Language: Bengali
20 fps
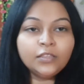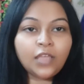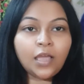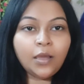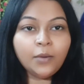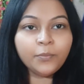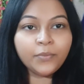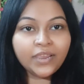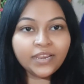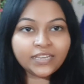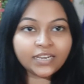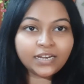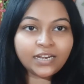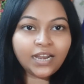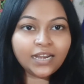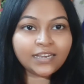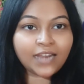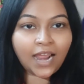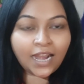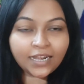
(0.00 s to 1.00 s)
তাও মেয়েটা
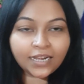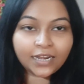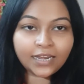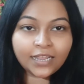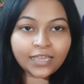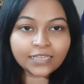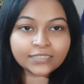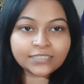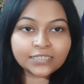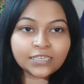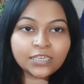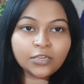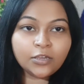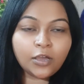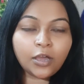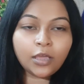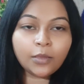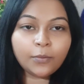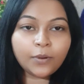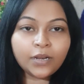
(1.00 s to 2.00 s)
না ঠান্ডা লেগেছে কী
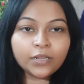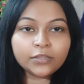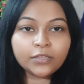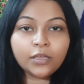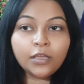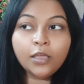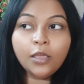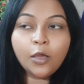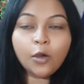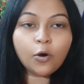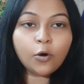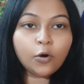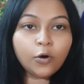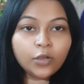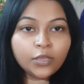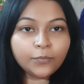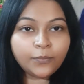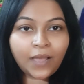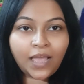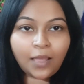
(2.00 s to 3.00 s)
হয় বলো তো
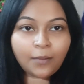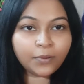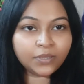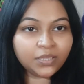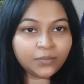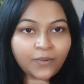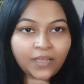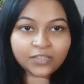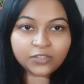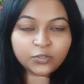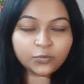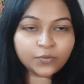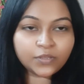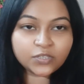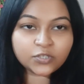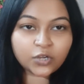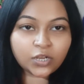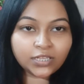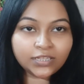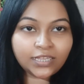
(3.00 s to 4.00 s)
ওই বা আমাদের বাথরুমে
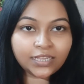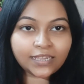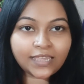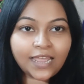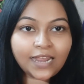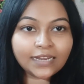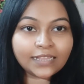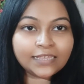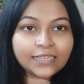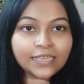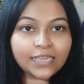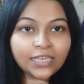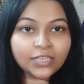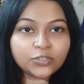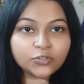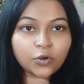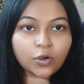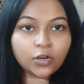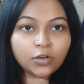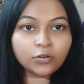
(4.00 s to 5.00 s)
জল থাকে আর গিয়ে
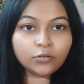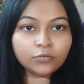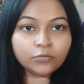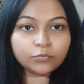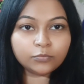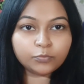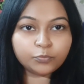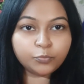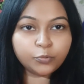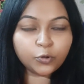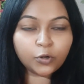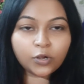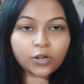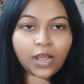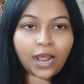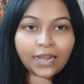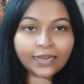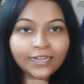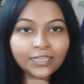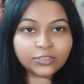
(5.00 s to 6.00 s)
জল পুরো
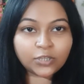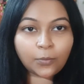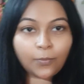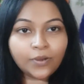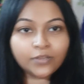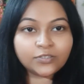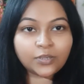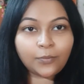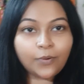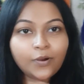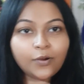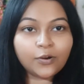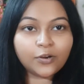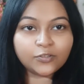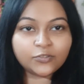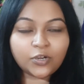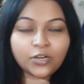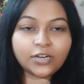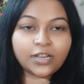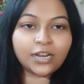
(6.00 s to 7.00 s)
ঘাটে ঝমক ঝমক
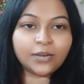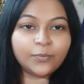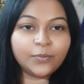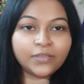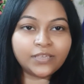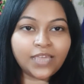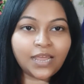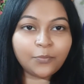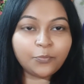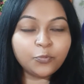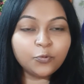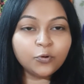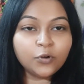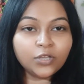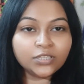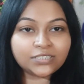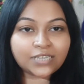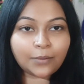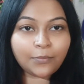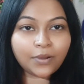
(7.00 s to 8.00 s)
করে জল ঘাটবে আর
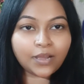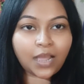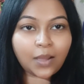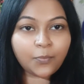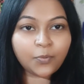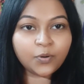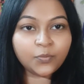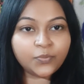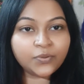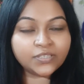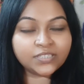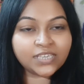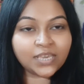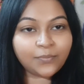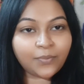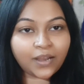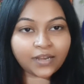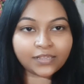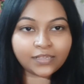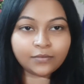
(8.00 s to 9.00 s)
পুরো জামা কাপড়
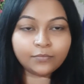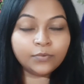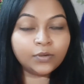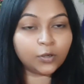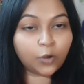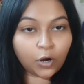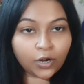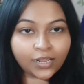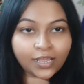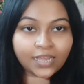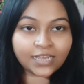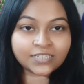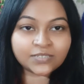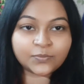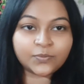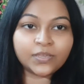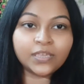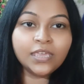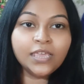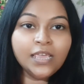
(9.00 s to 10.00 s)
ভিজিয়ে বাড়ি ঘরে
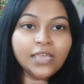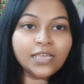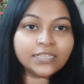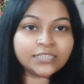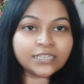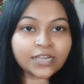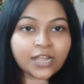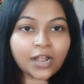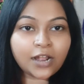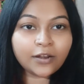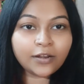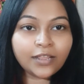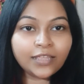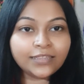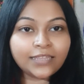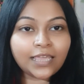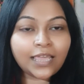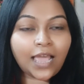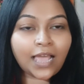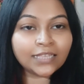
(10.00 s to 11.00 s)
আসবে যে কারণে
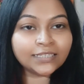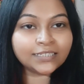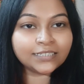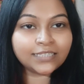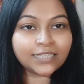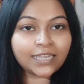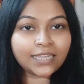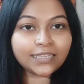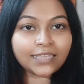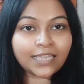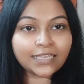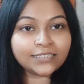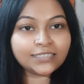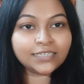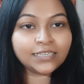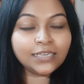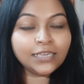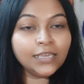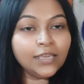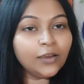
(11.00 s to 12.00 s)
আজকে থেকে
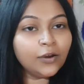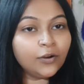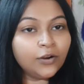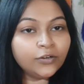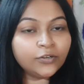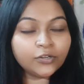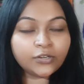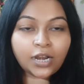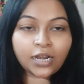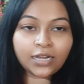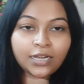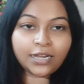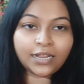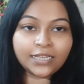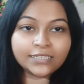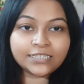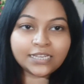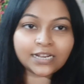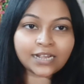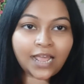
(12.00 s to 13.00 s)
দেখছি ও একটু ঠান্ডা
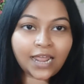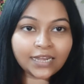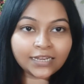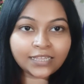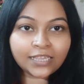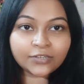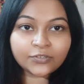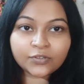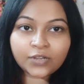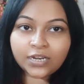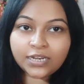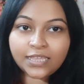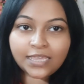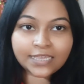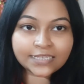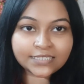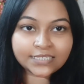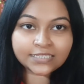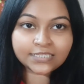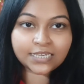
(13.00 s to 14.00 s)
লেগেছে আর কালকে একটুখানি
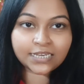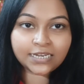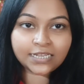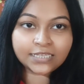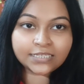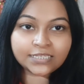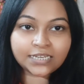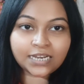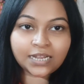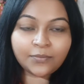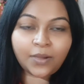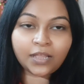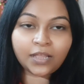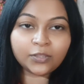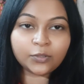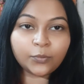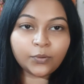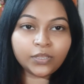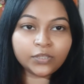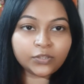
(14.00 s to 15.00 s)
এসি চালিয়েছিলাম আর
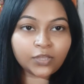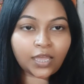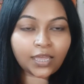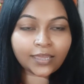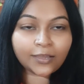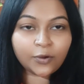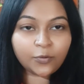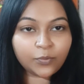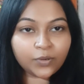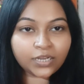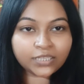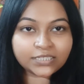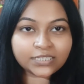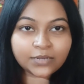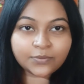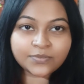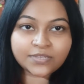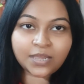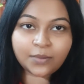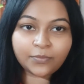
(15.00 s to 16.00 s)
তোমায় তো আগেও
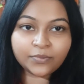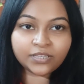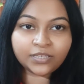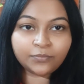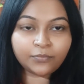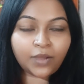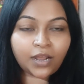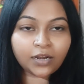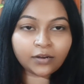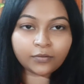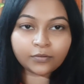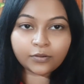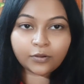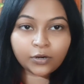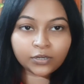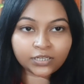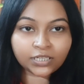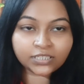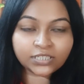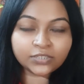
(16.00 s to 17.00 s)
বলেছিলাম যে আমাদের মার
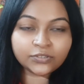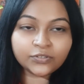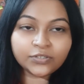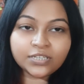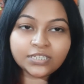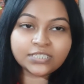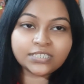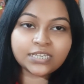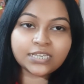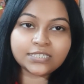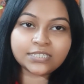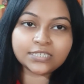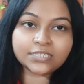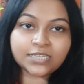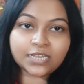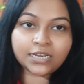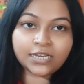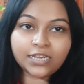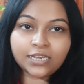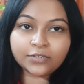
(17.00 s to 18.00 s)
ঘরটা যেহেতু নিচে এসি
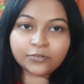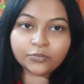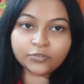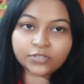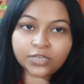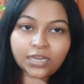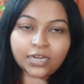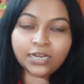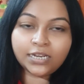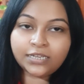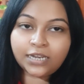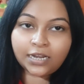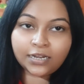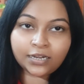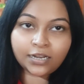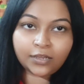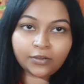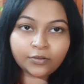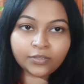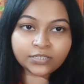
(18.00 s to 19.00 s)
চালিয়ে একটু চালিয়ে
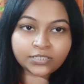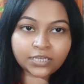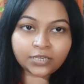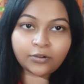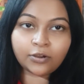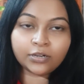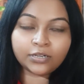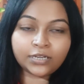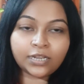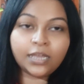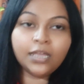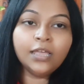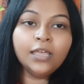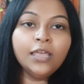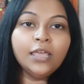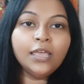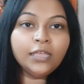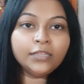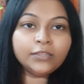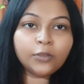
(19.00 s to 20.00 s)
ঠান্ডা হয়ে যায় ঘরটা
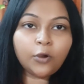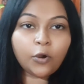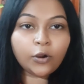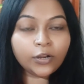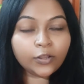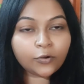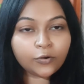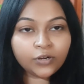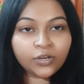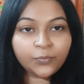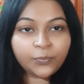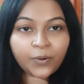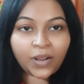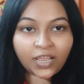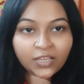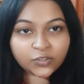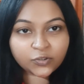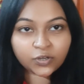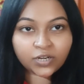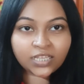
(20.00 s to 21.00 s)
তো অনেকক্ষণই
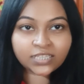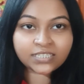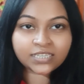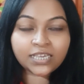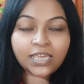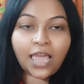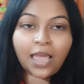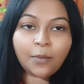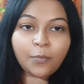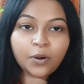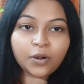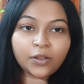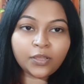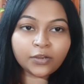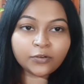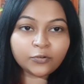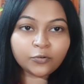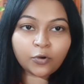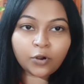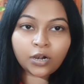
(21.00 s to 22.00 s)
প্রায় চলেছে আমারও
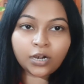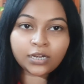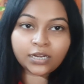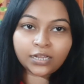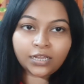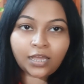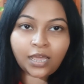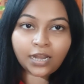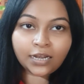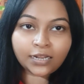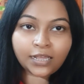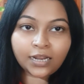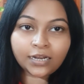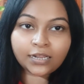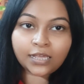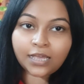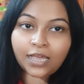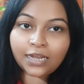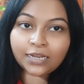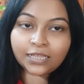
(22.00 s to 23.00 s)
একটু গলাটা হালকা
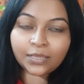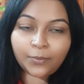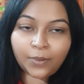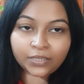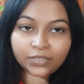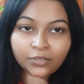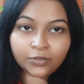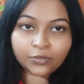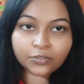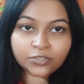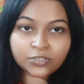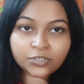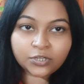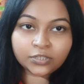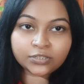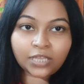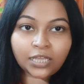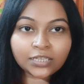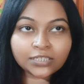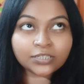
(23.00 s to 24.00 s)
হালকা কালকে ব্যথা
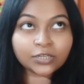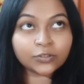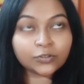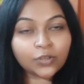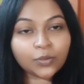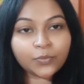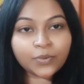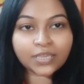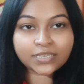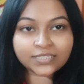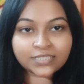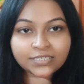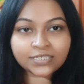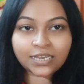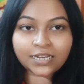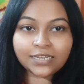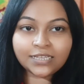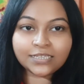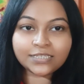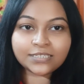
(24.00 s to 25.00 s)
হচ্ছিলো তার সত্ত্বেও আমি এসি
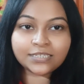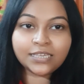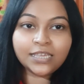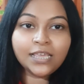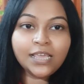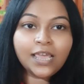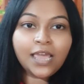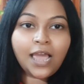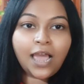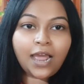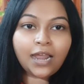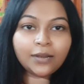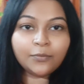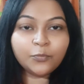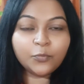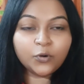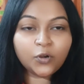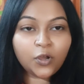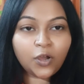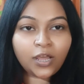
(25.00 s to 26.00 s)
চালিয়েছি আর
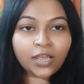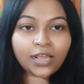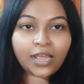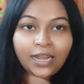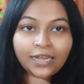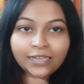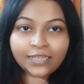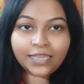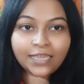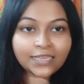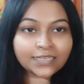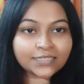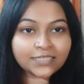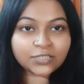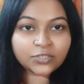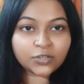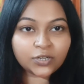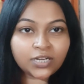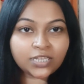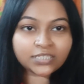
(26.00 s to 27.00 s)
মনে হয় কালকে
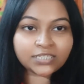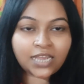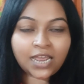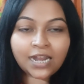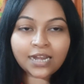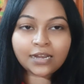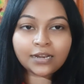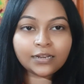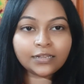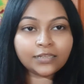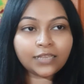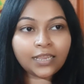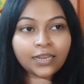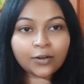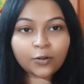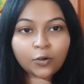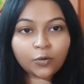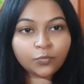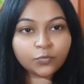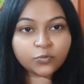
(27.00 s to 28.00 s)
এসি চলেছে আর
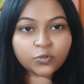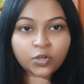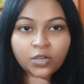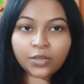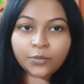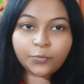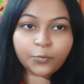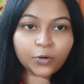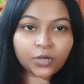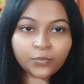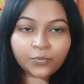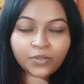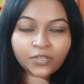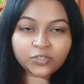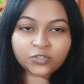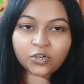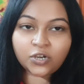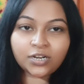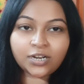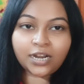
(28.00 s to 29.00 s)
এরকম এই পরিমাণ
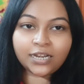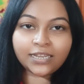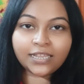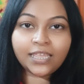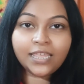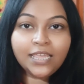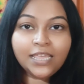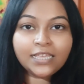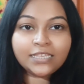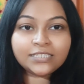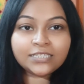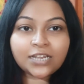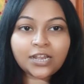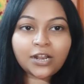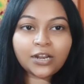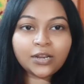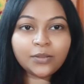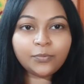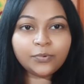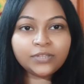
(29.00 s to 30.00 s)
জল কাটে যে
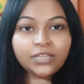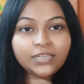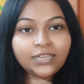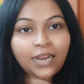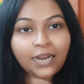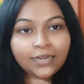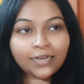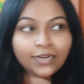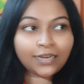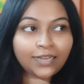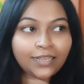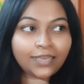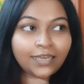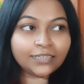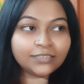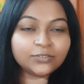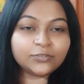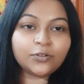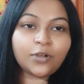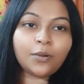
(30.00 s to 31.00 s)
কারণে বোধহয় ঠান্ডা লেগে
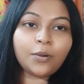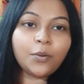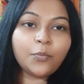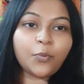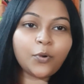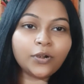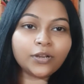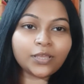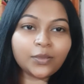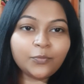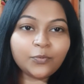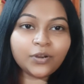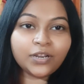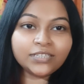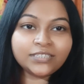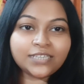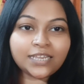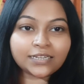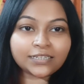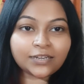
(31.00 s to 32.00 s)
গেছে তো আমার বরকে
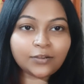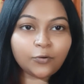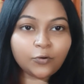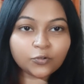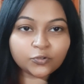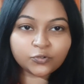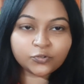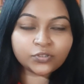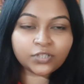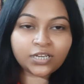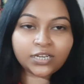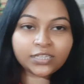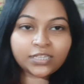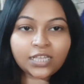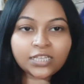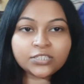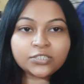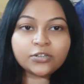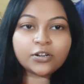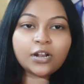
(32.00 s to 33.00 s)
বলেছি একটা ওষুধ এনে
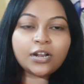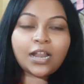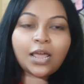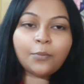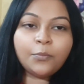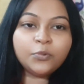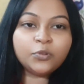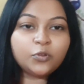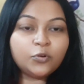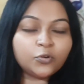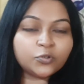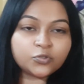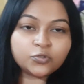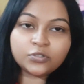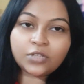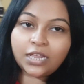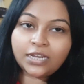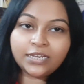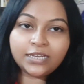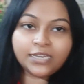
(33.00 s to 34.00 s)
দেওয়ার জন্য কারণ আমি তো
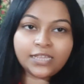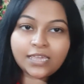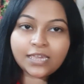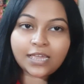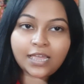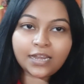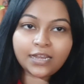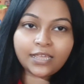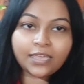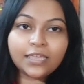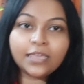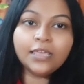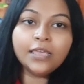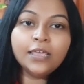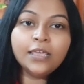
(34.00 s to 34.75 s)
ওষুধ আনিনি এখানে